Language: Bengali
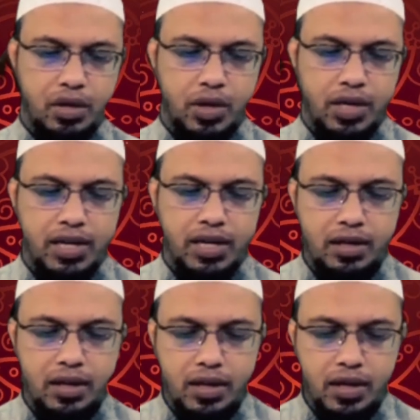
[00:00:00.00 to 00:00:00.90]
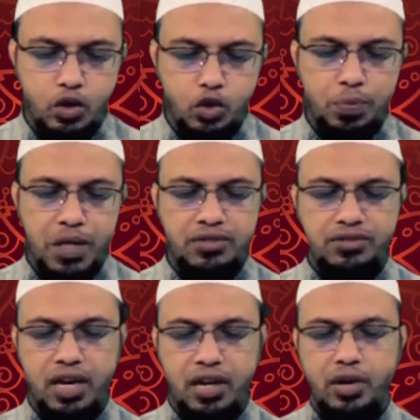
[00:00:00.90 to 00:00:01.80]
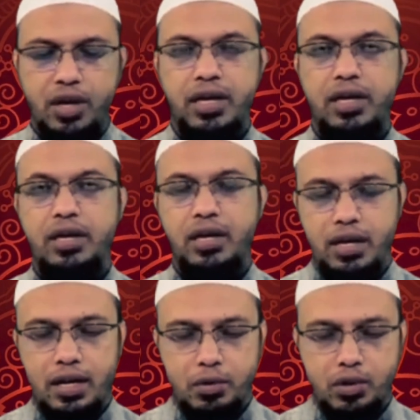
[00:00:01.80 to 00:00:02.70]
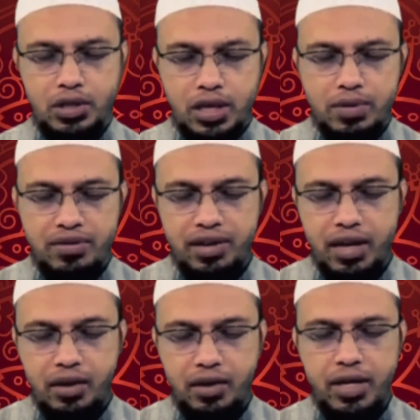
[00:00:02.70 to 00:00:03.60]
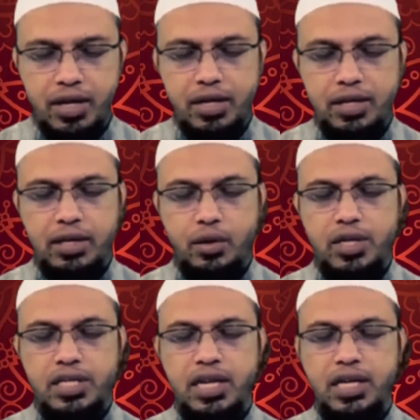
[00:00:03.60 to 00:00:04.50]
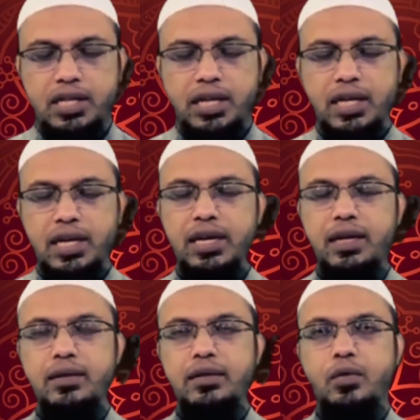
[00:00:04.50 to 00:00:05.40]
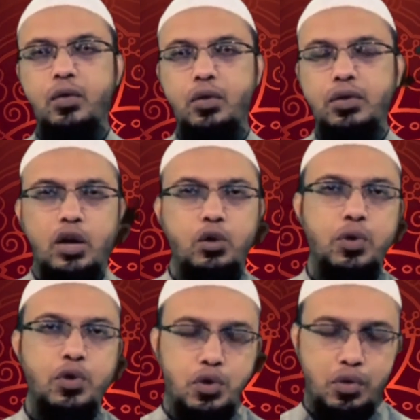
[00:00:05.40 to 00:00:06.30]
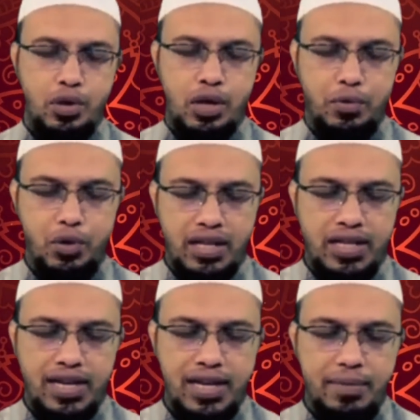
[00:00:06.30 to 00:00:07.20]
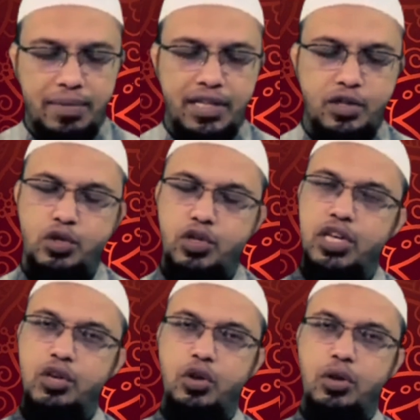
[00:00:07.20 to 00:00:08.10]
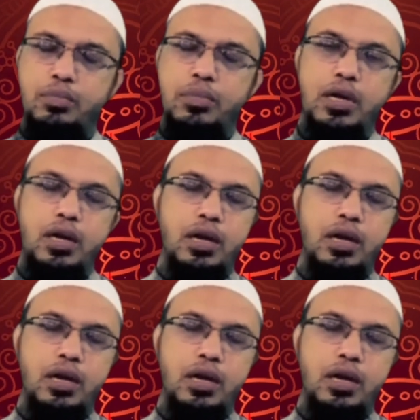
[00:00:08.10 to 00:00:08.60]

সালোয়ারের দুপাশ ফাঁড়া হয় এবং সামনে ফাঁড়া হয় তাহলে সেক্ষেত্রে তার উপর অন্য কোনো কাপড় না থাকলে মেয়েদের জন্য সেরকম